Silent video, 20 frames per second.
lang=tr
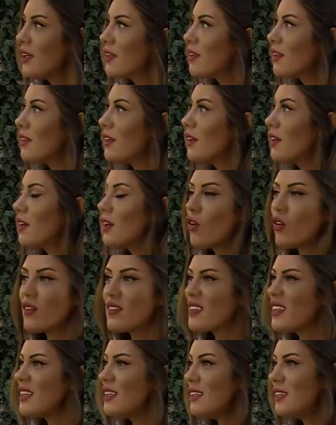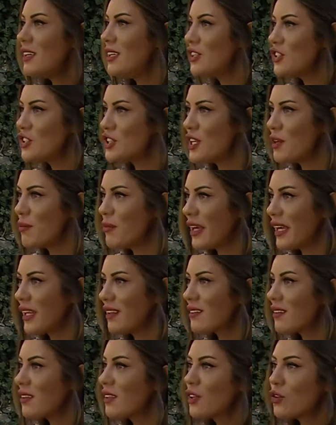e, seni linçlemek,
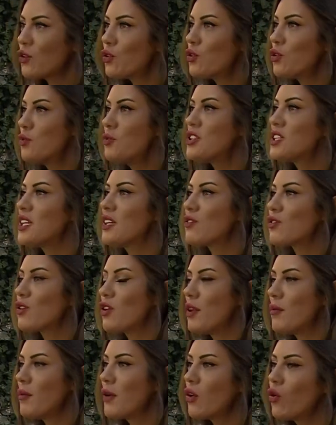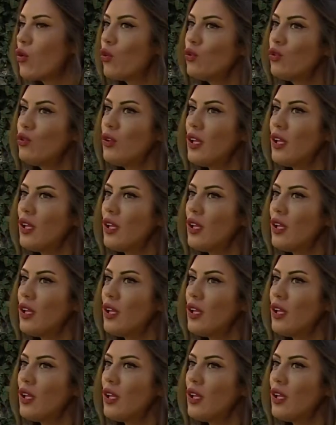sana kötü bir şey söylemek onun